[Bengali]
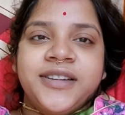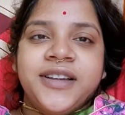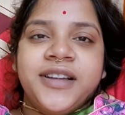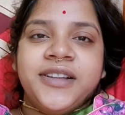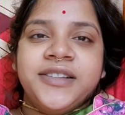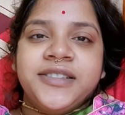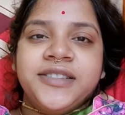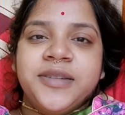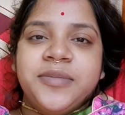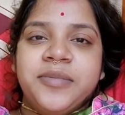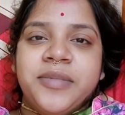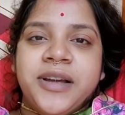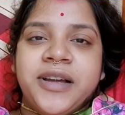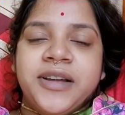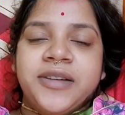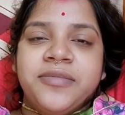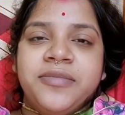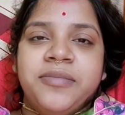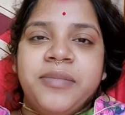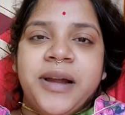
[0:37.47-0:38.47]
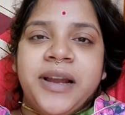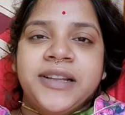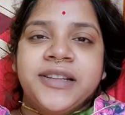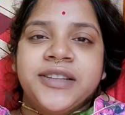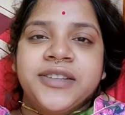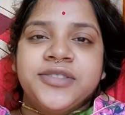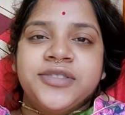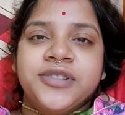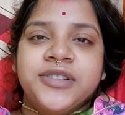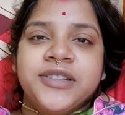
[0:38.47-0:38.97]
আজকে মা
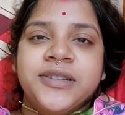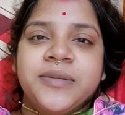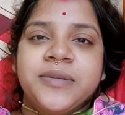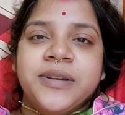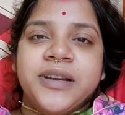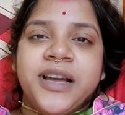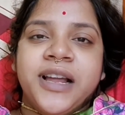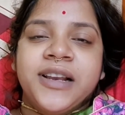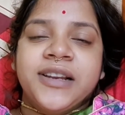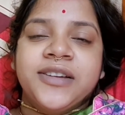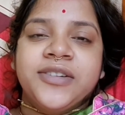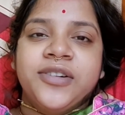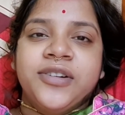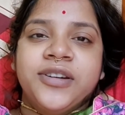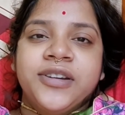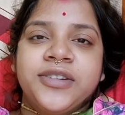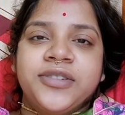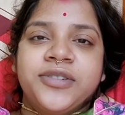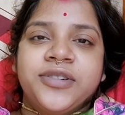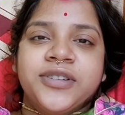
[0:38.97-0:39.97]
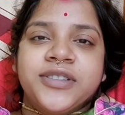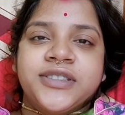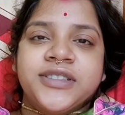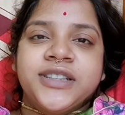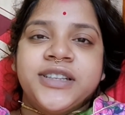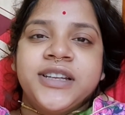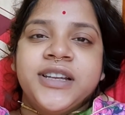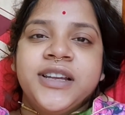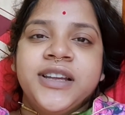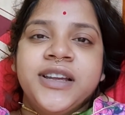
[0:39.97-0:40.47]
বাড়িতে চলে যাবে কালকে অনেক
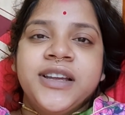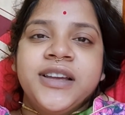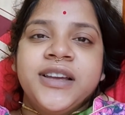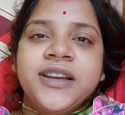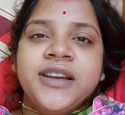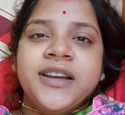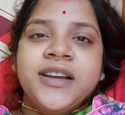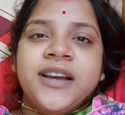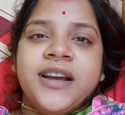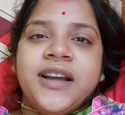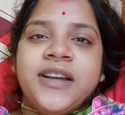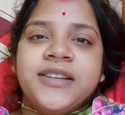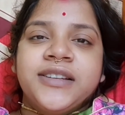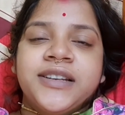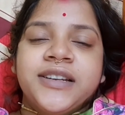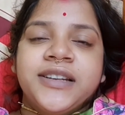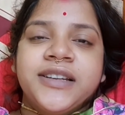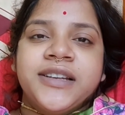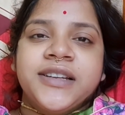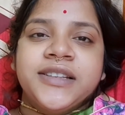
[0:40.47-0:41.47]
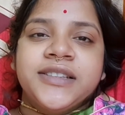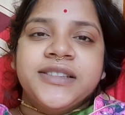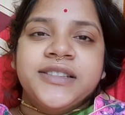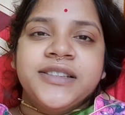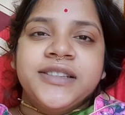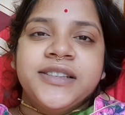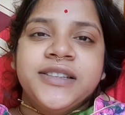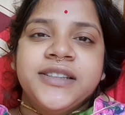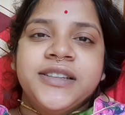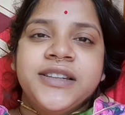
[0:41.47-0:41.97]
কষ্টে আটকে রেখেছি
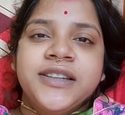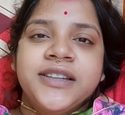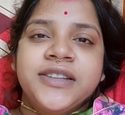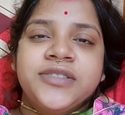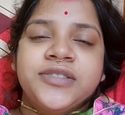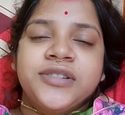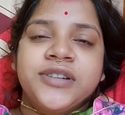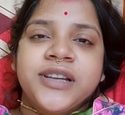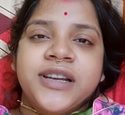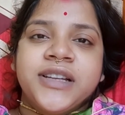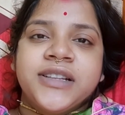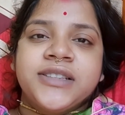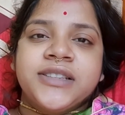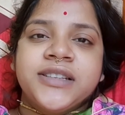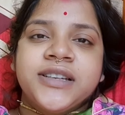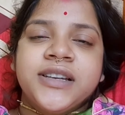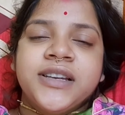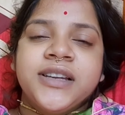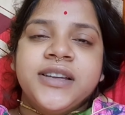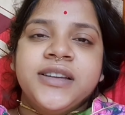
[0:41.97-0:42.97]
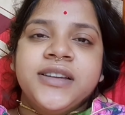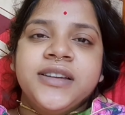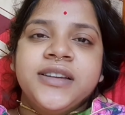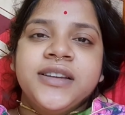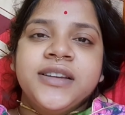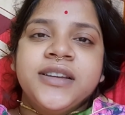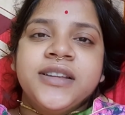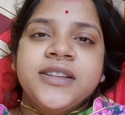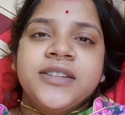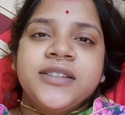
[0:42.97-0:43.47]
দিদি চলে গেছে
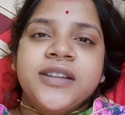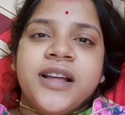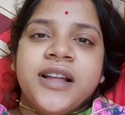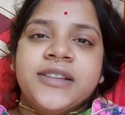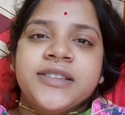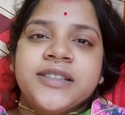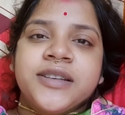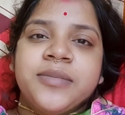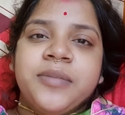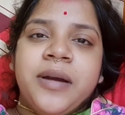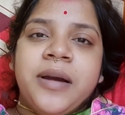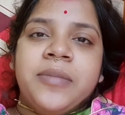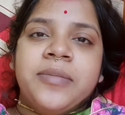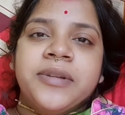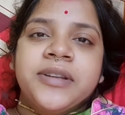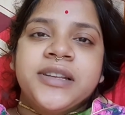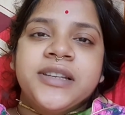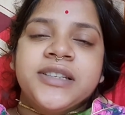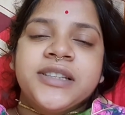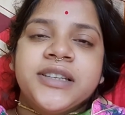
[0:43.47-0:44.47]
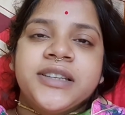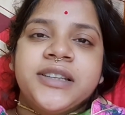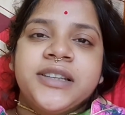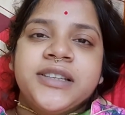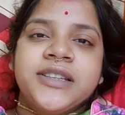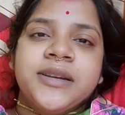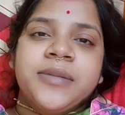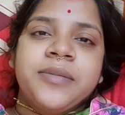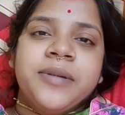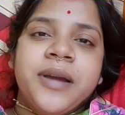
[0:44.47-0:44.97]
তা আজকে মা আমাদের সাথেই
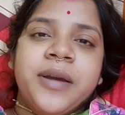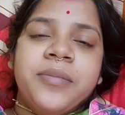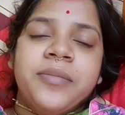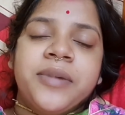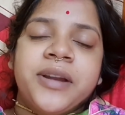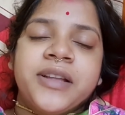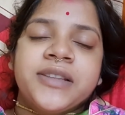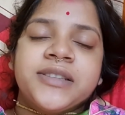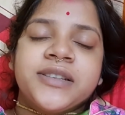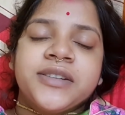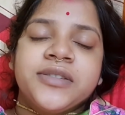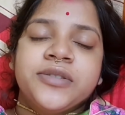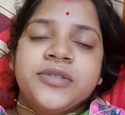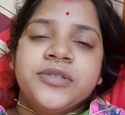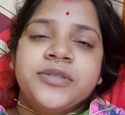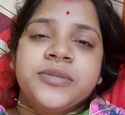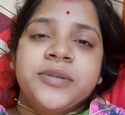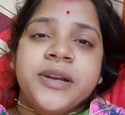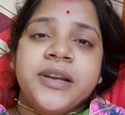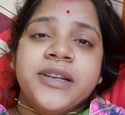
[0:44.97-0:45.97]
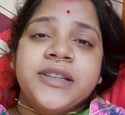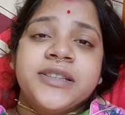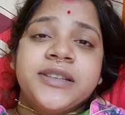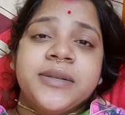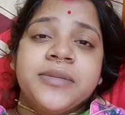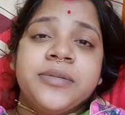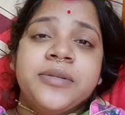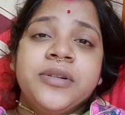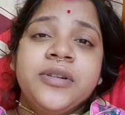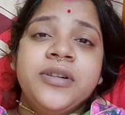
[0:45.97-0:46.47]
যাবে আমরা আজকে কোচবিহারে
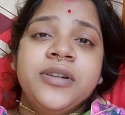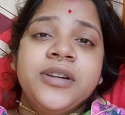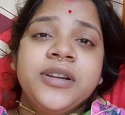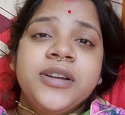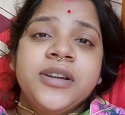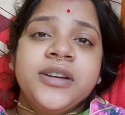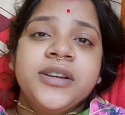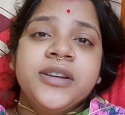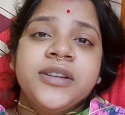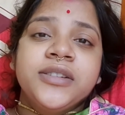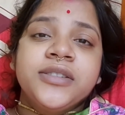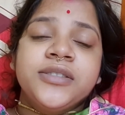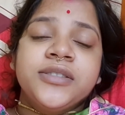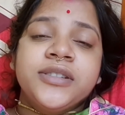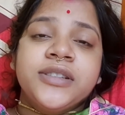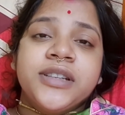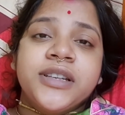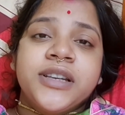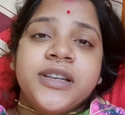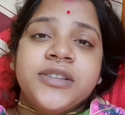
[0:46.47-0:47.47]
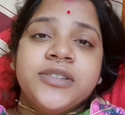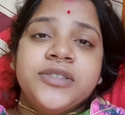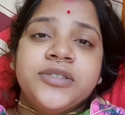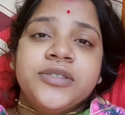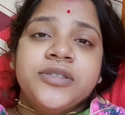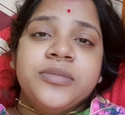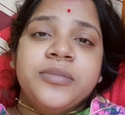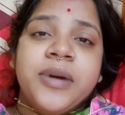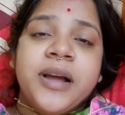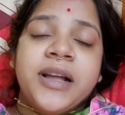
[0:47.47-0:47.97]
যাব তো সেটার
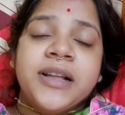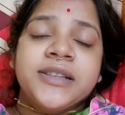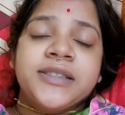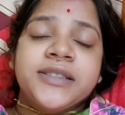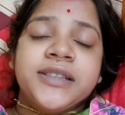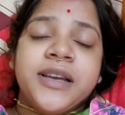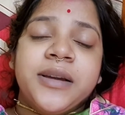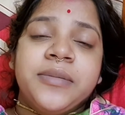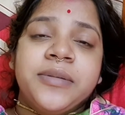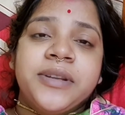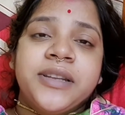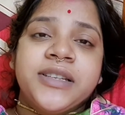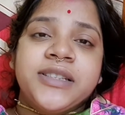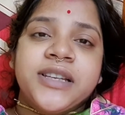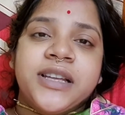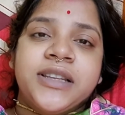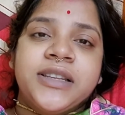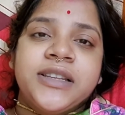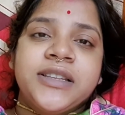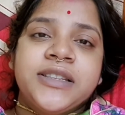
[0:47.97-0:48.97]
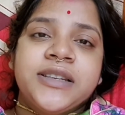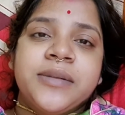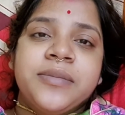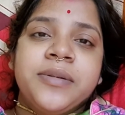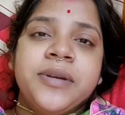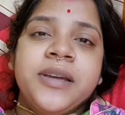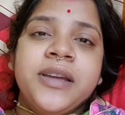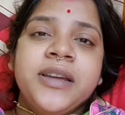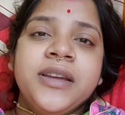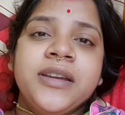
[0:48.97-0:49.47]
জন্য মা আজকে আমাদের সাথেই
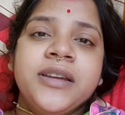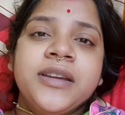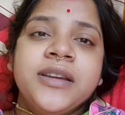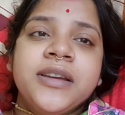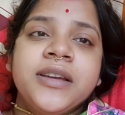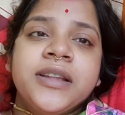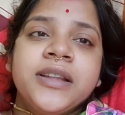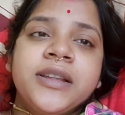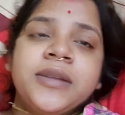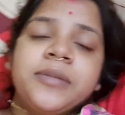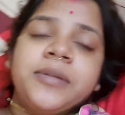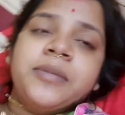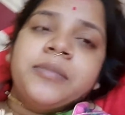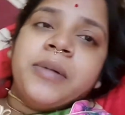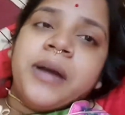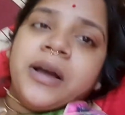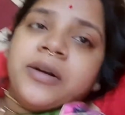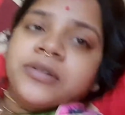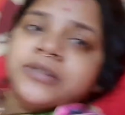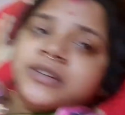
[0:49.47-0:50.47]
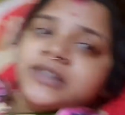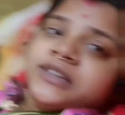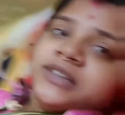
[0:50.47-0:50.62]
যাবে তারপরে মা ওদিক